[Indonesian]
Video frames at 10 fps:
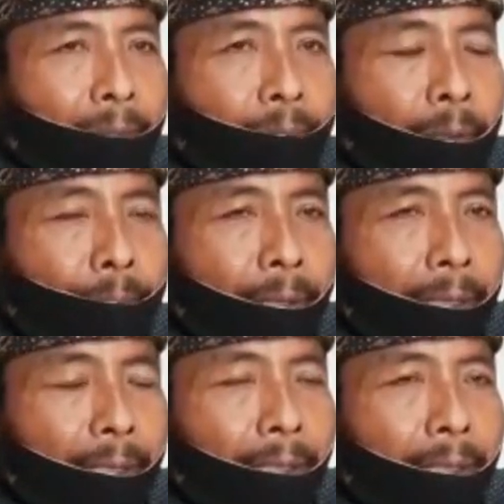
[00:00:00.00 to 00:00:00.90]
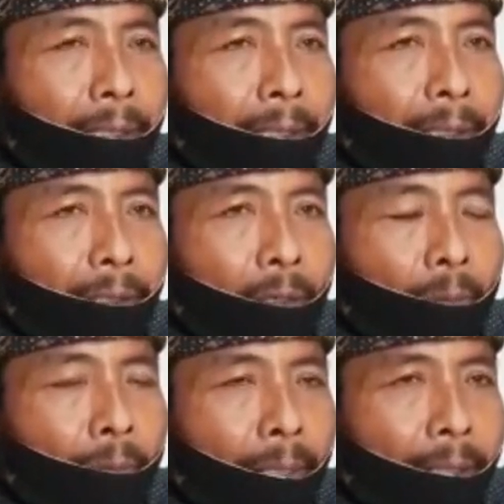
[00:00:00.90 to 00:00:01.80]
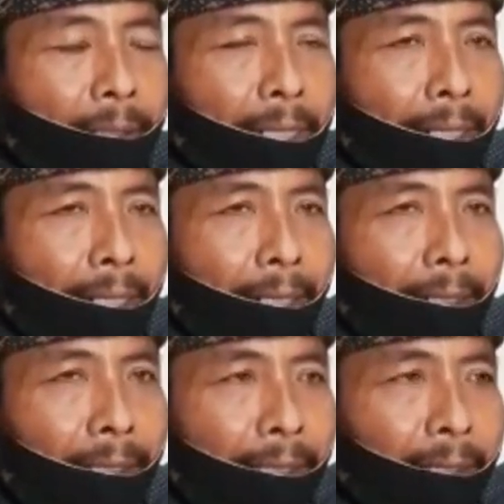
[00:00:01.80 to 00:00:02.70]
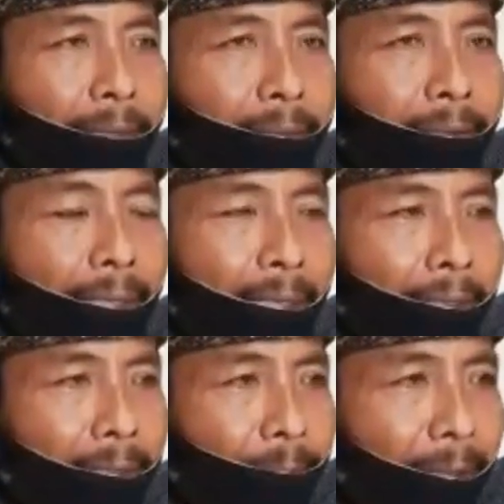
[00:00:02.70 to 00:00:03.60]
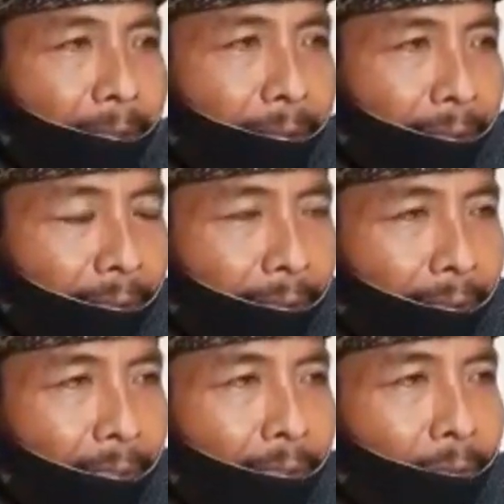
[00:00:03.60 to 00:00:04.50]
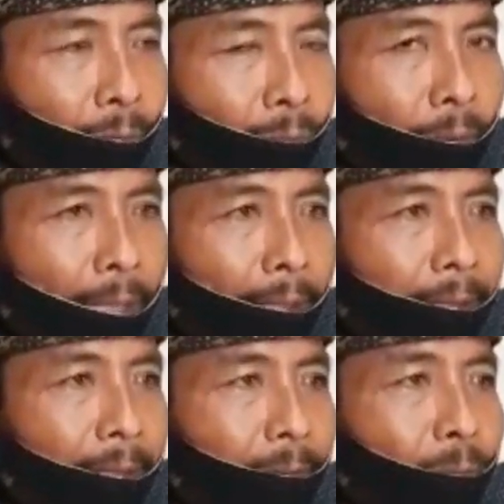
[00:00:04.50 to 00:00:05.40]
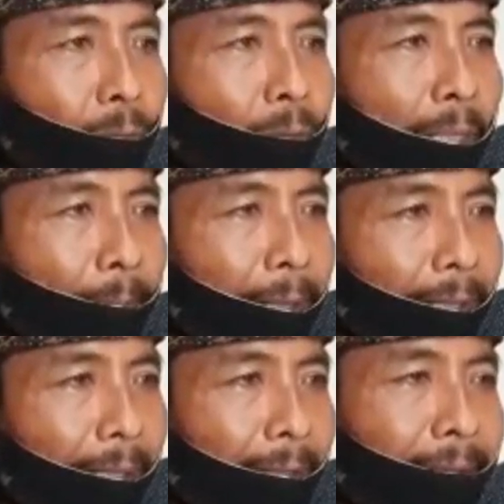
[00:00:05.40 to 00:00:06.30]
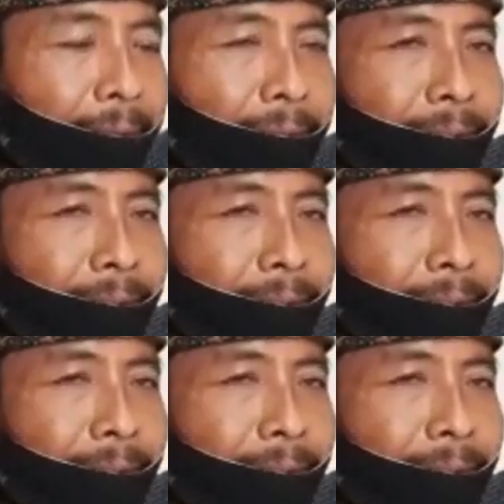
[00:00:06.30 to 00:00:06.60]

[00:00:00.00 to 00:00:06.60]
pemilik nomor yang ada sekarang di pantai itu yang diutamakan.